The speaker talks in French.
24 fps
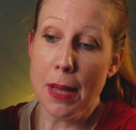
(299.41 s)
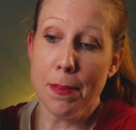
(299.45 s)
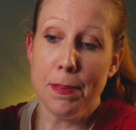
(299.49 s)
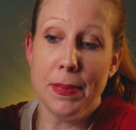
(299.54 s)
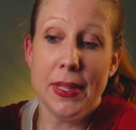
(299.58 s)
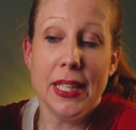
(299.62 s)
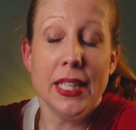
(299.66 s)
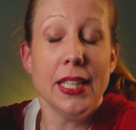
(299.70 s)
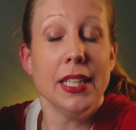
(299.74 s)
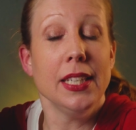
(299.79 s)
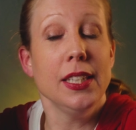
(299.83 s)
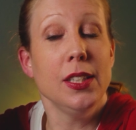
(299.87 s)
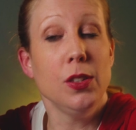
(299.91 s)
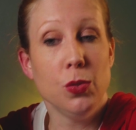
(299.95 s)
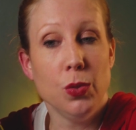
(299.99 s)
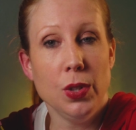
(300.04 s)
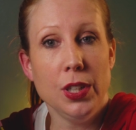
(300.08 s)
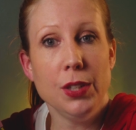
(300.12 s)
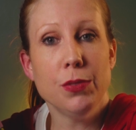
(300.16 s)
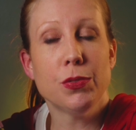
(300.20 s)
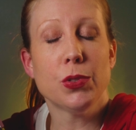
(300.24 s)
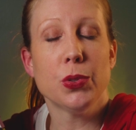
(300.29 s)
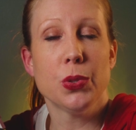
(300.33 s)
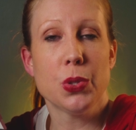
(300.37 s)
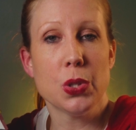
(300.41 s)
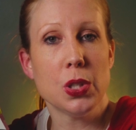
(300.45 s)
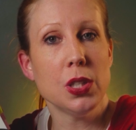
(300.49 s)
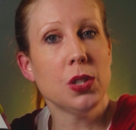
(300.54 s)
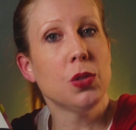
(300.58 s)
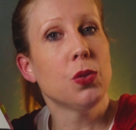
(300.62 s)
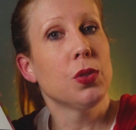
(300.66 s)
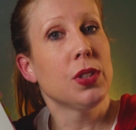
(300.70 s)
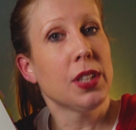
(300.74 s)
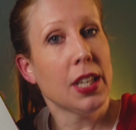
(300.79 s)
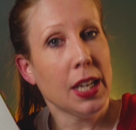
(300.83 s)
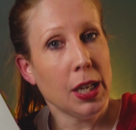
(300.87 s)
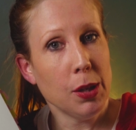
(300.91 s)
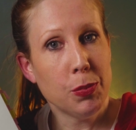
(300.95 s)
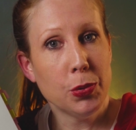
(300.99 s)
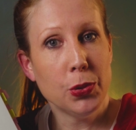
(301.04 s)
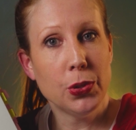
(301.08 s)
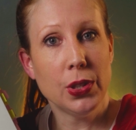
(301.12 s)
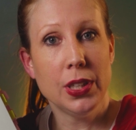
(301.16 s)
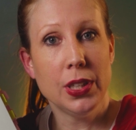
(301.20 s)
mais il nous livre aussi de très beaux